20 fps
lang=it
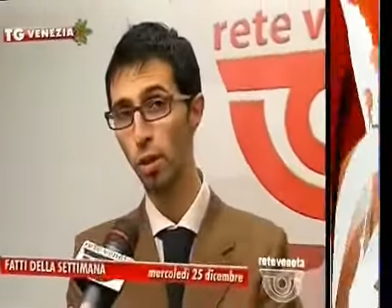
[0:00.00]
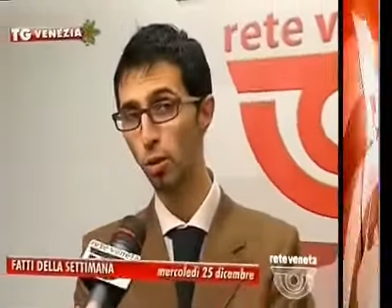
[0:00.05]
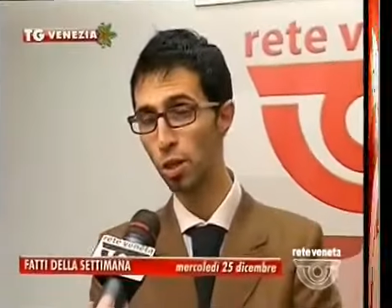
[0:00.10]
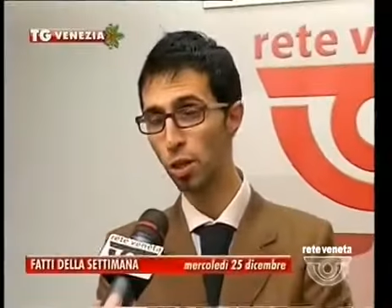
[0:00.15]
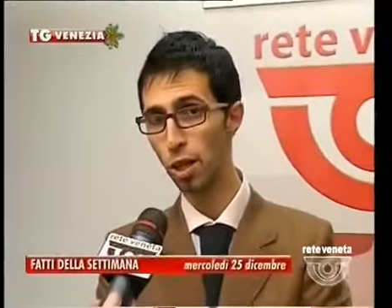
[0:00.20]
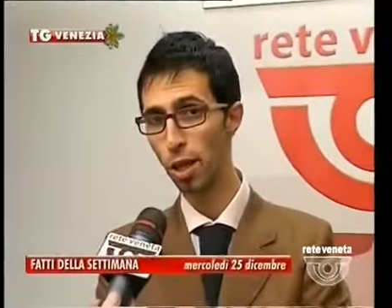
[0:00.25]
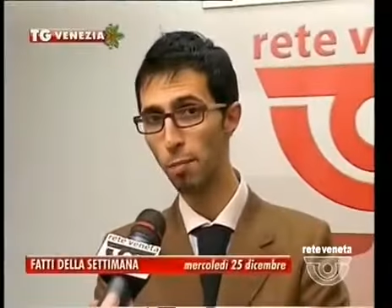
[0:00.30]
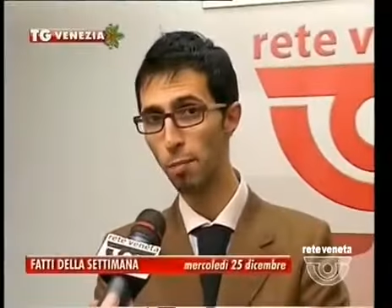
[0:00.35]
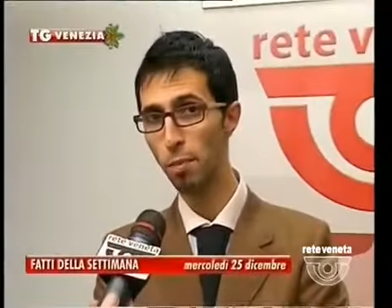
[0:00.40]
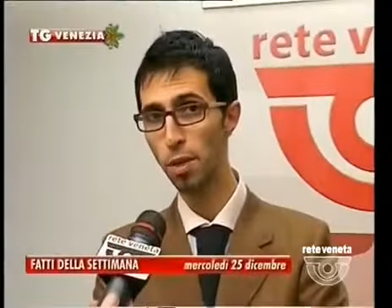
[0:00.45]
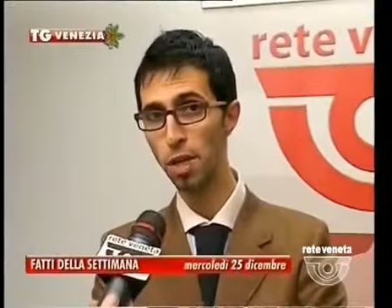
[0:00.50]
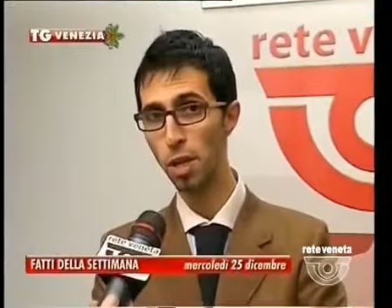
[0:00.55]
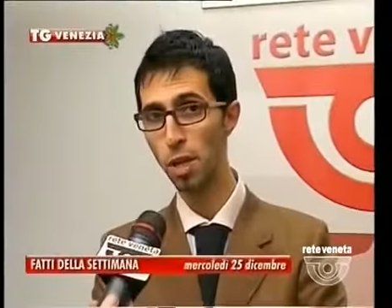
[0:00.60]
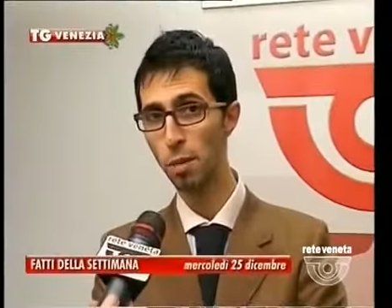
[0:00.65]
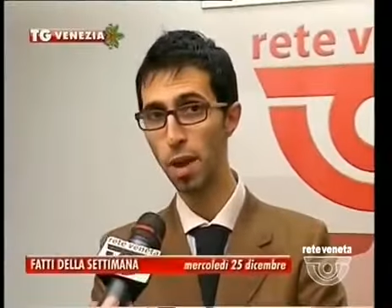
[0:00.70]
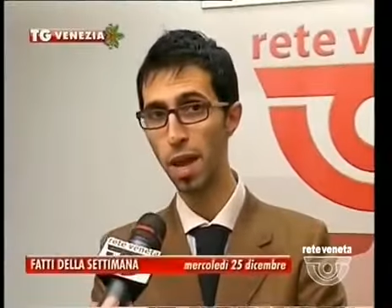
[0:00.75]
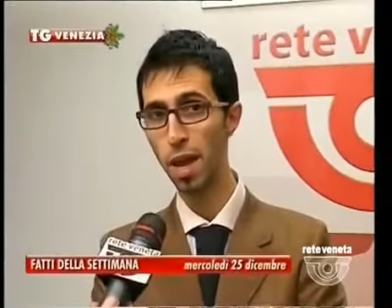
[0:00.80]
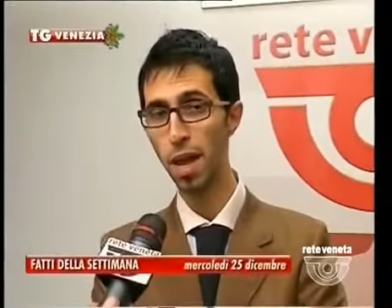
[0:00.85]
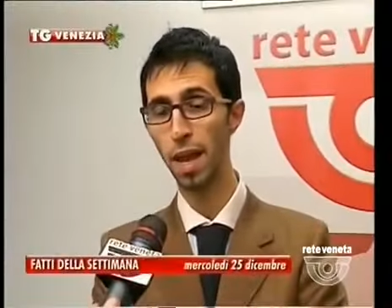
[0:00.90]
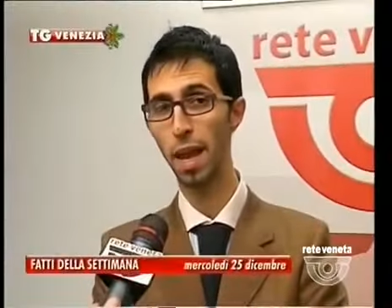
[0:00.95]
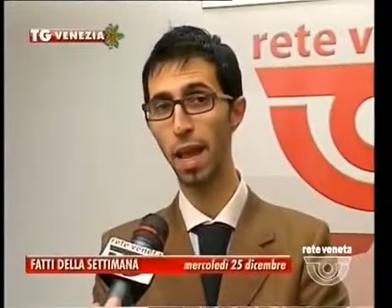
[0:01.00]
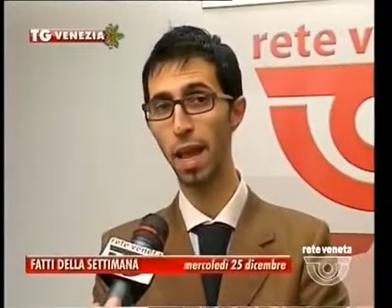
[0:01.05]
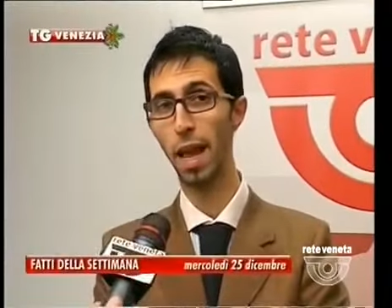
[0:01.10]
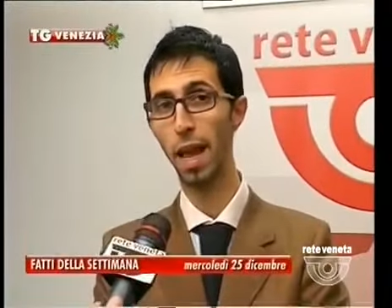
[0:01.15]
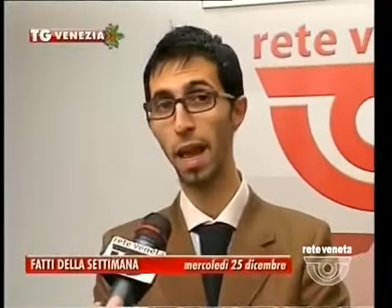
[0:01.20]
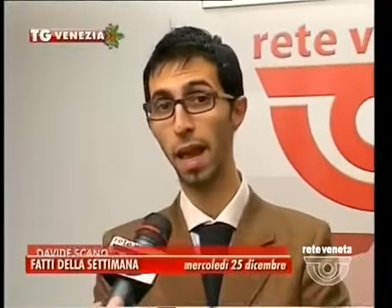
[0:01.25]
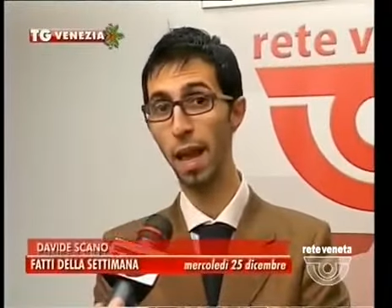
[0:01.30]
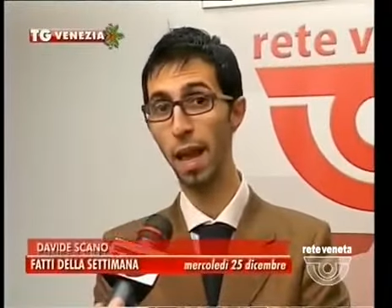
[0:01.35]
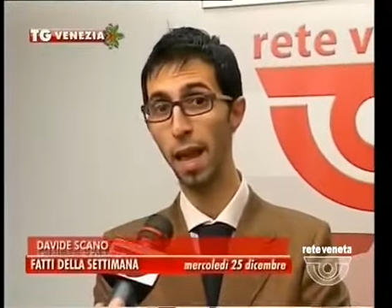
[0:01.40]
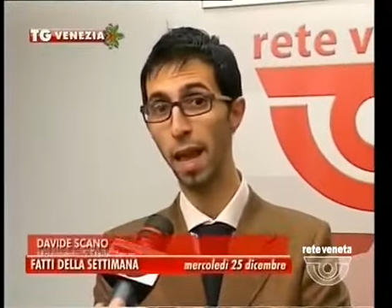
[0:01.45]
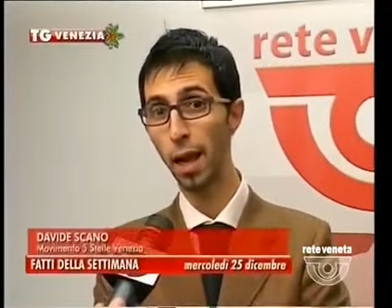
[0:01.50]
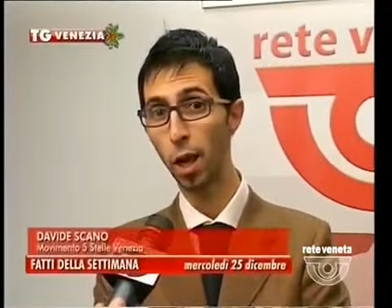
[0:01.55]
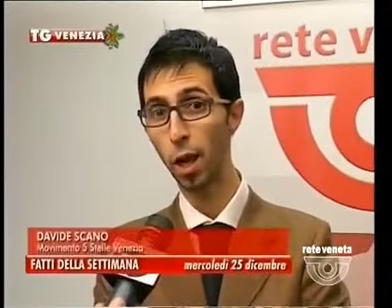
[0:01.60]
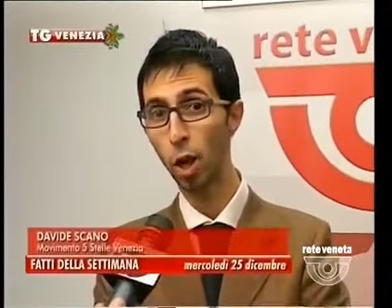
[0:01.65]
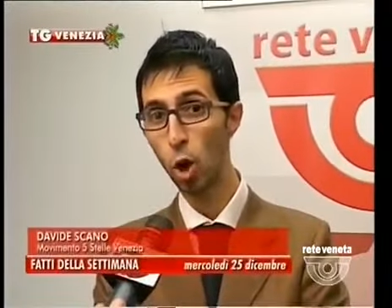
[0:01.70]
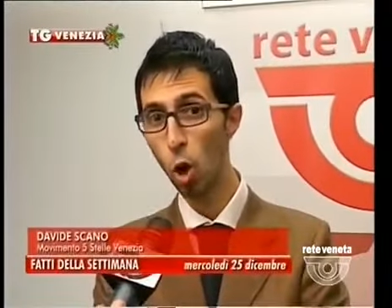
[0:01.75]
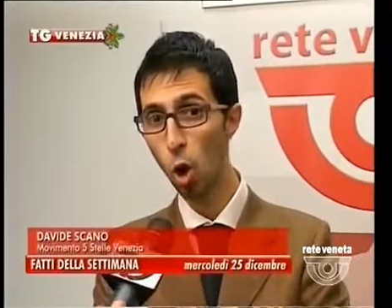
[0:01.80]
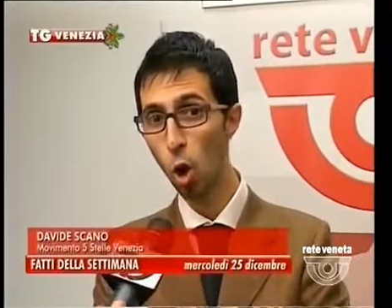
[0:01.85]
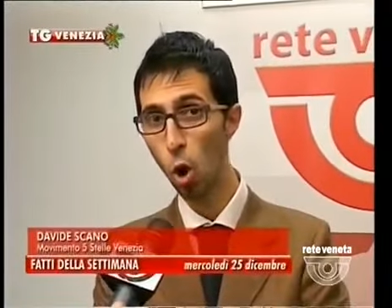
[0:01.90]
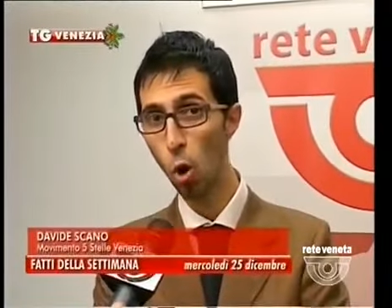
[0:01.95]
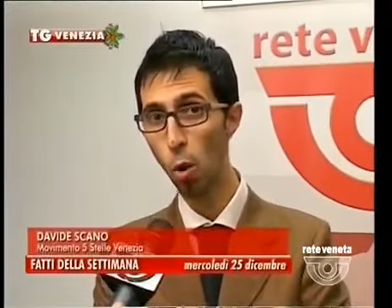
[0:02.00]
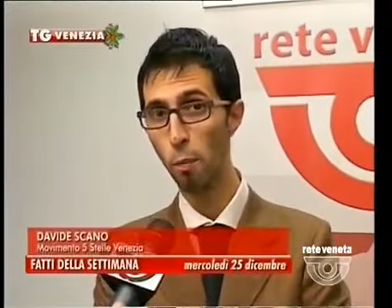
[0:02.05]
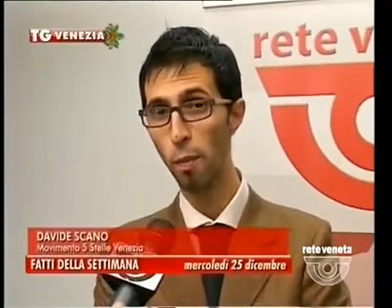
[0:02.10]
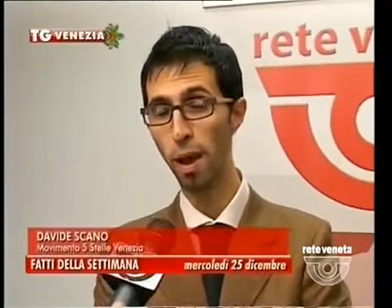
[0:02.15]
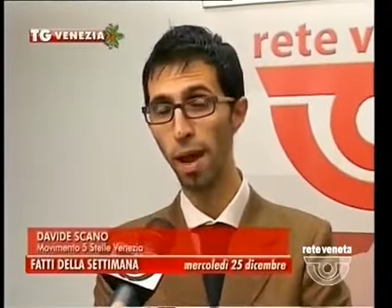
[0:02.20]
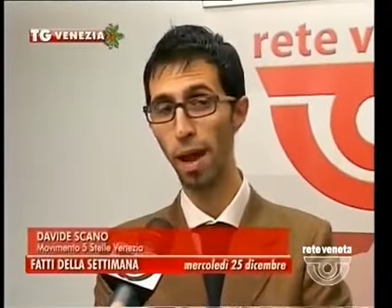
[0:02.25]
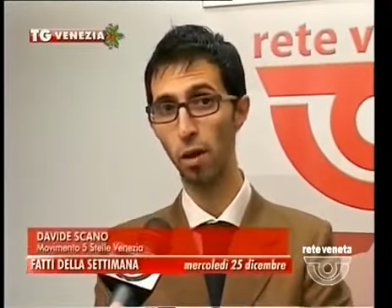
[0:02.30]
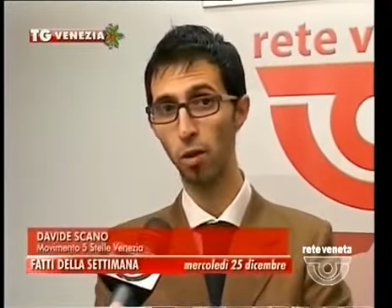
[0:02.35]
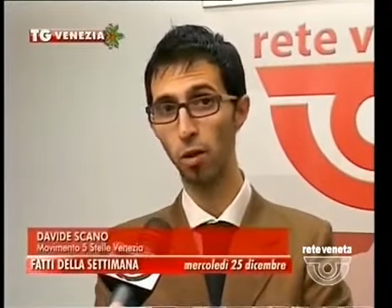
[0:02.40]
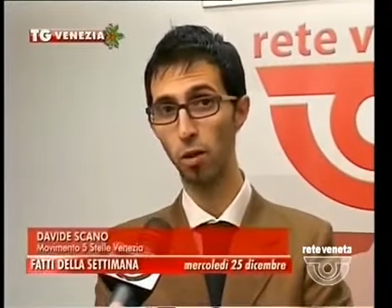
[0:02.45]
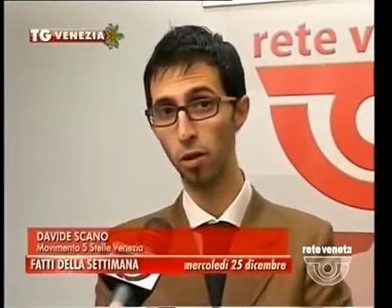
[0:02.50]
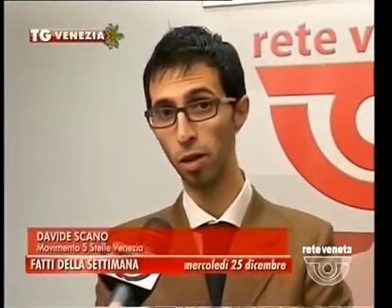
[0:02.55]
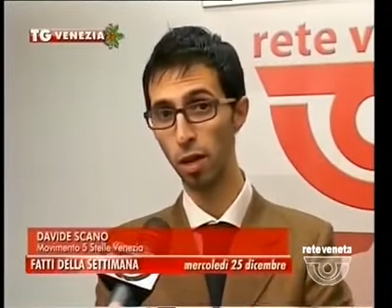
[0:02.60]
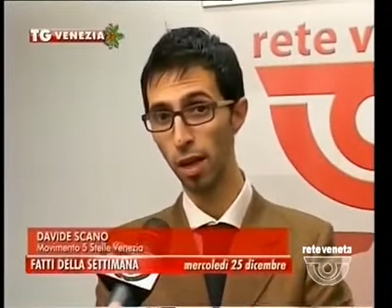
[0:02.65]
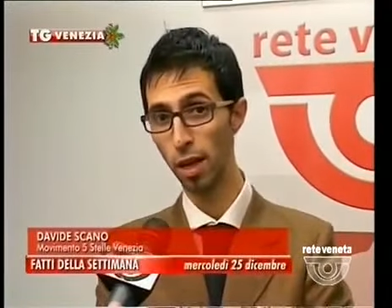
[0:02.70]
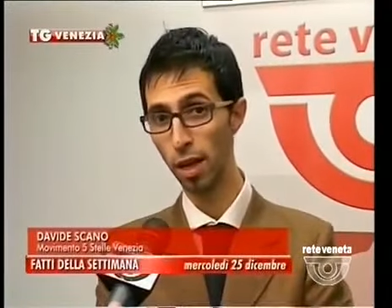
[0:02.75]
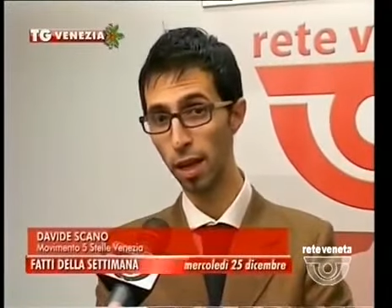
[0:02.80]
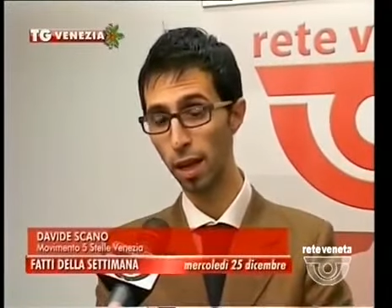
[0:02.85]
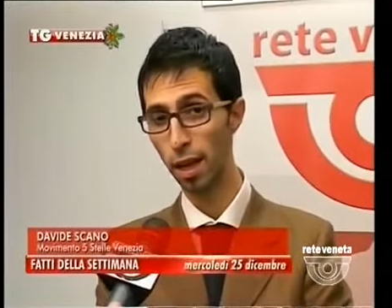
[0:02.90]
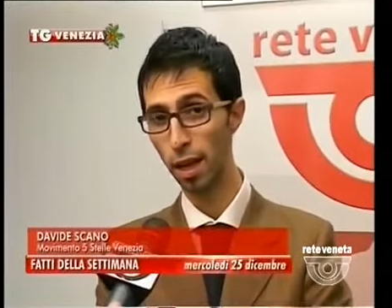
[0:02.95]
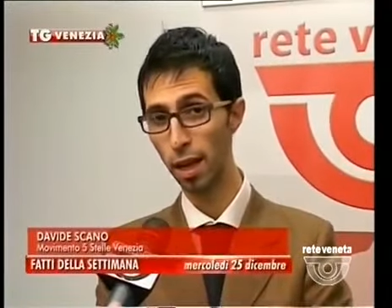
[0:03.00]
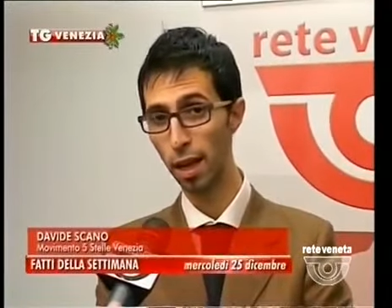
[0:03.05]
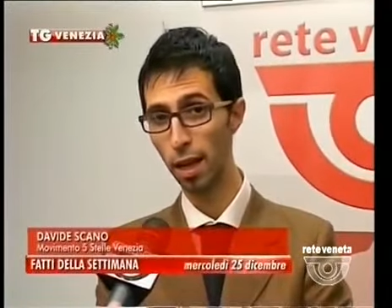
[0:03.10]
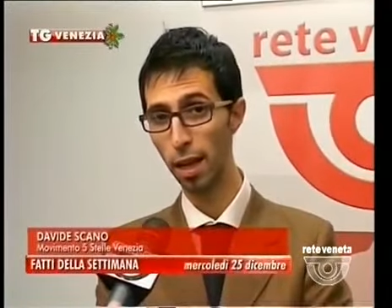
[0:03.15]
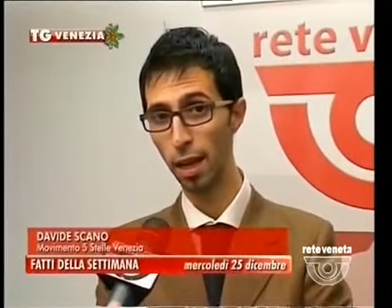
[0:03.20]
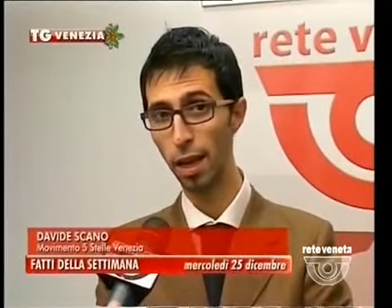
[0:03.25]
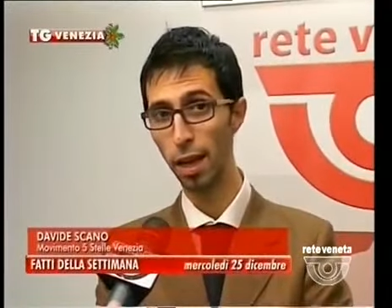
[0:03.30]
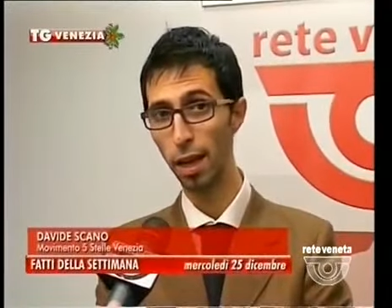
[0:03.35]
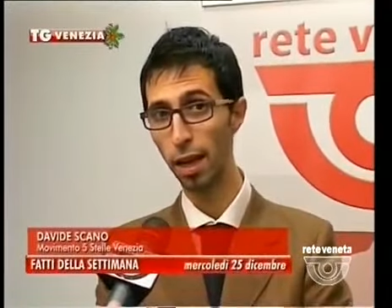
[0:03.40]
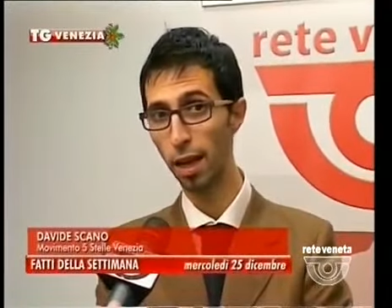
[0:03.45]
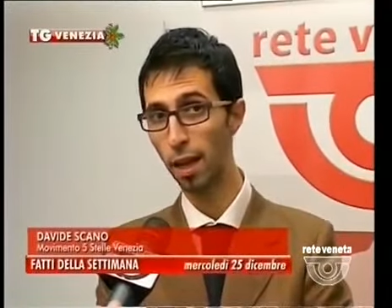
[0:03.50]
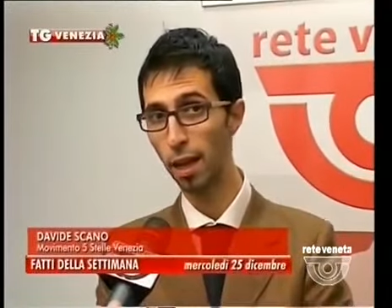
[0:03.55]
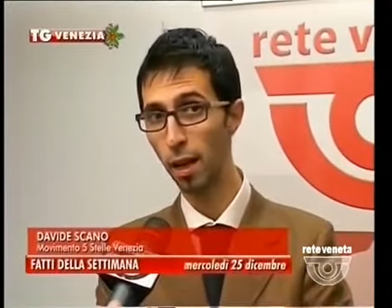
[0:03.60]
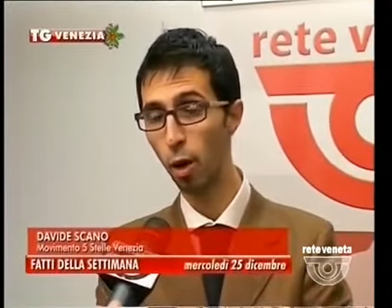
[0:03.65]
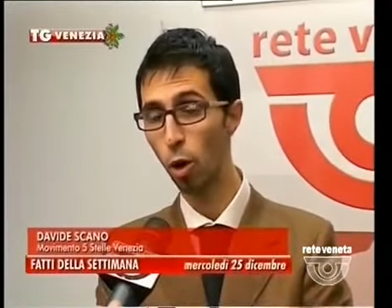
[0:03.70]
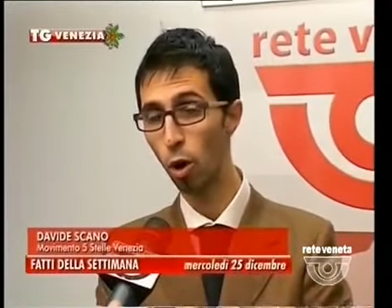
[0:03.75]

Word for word: Non si capisce bene eh, come eh,